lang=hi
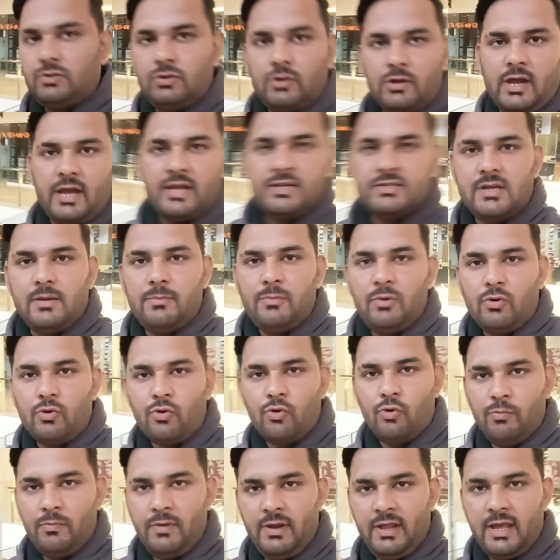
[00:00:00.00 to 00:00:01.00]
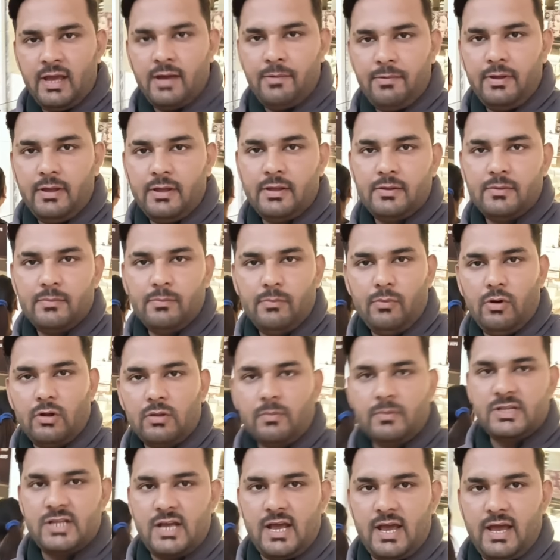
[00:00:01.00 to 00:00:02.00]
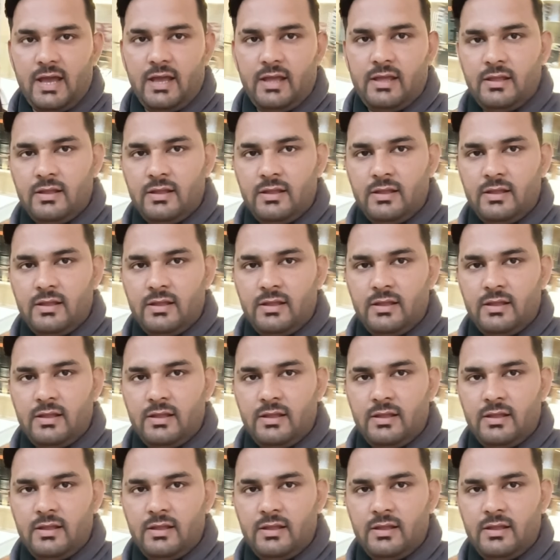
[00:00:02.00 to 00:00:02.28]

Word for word: सो गाइज हम लोग घूम लिए अभी बहुत मज़ा आया